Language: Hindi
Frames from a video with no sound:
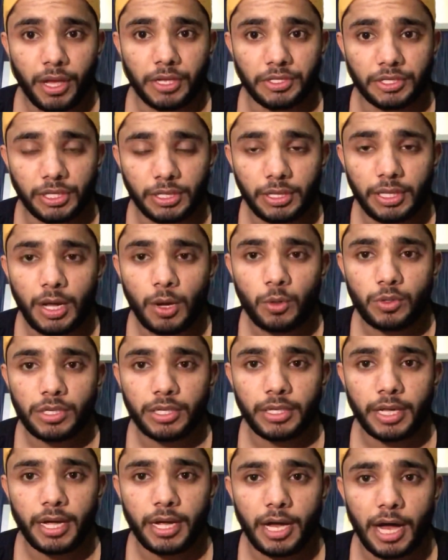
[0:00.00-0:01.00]
जितना हो
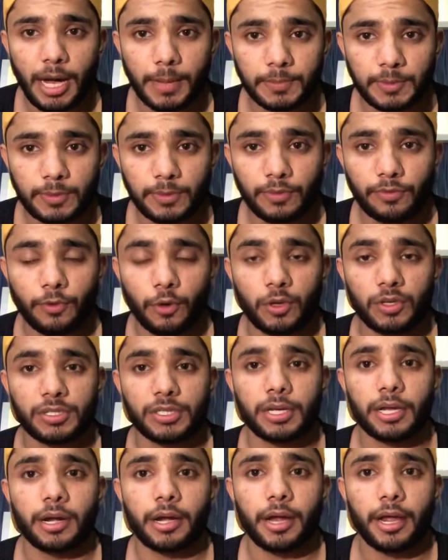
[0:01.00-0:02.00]
सकता है काप्स पे फोकस
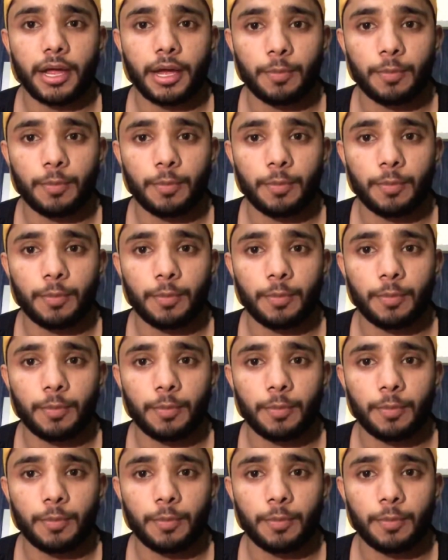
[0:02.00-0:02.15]
करना है